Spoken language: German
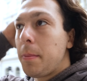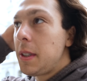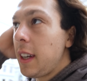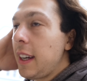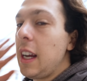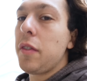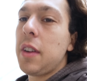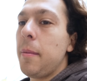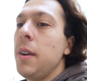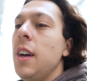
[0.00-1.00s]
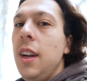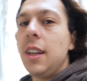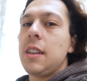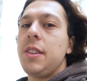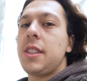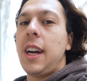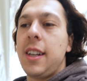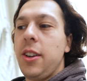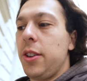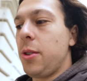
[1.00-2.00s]
bisschen genervt haben. Deshalb jetzt Zeit,
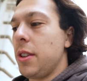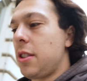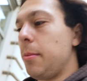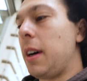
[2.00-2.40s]
die heute kurz zu